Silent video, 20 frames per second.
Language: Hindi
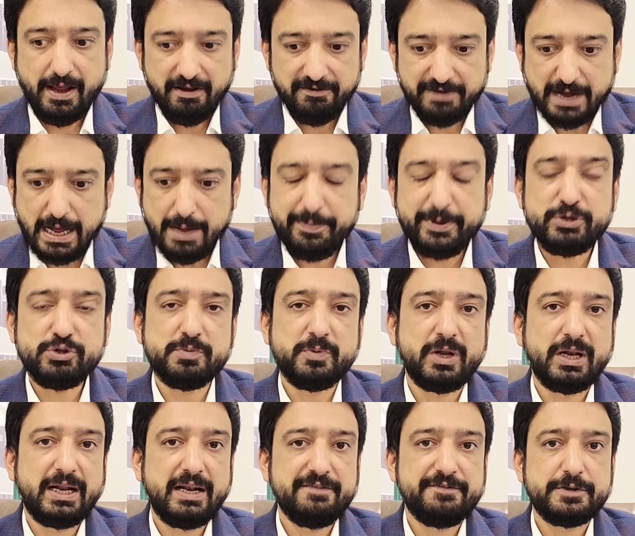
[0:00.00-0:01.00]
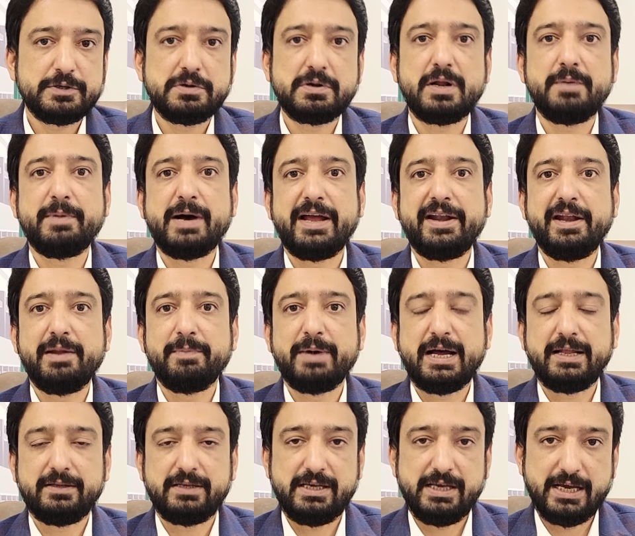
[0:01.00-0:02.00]
वहाँ पर जो मौलाना फजलरहमान ने
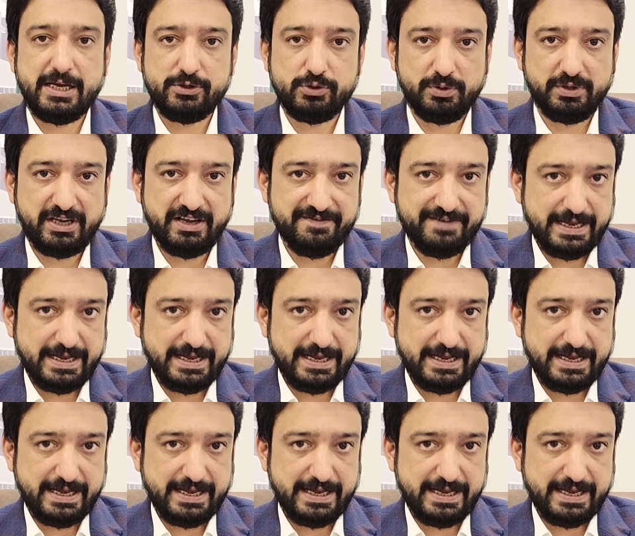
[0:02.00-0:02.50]
बात की है जो उनके